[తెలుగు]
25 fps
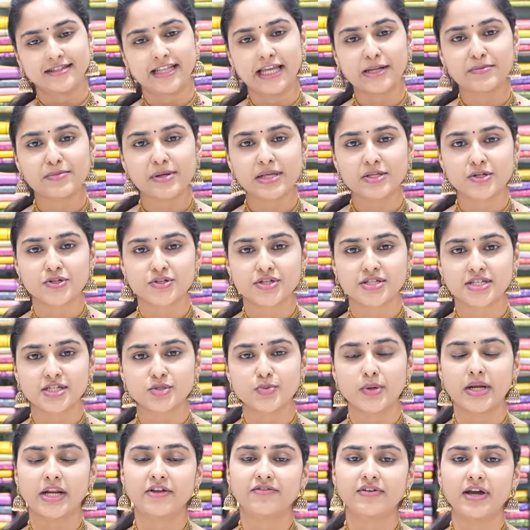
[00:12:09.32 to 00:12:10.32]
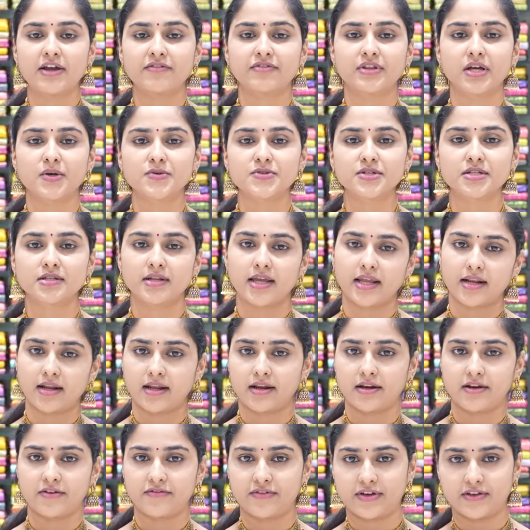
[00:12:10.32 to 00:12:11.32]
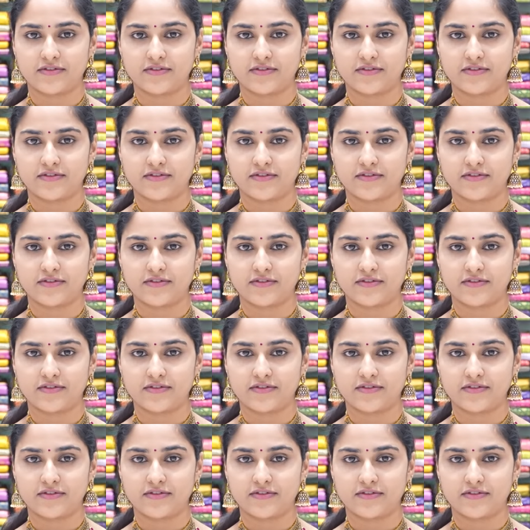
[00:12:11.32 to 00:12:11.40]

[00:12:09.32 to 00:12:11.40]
దీని ప్రైస్ వచ్చేసి ట్వంటీ ఫైవ్ నైన్ నైంటీ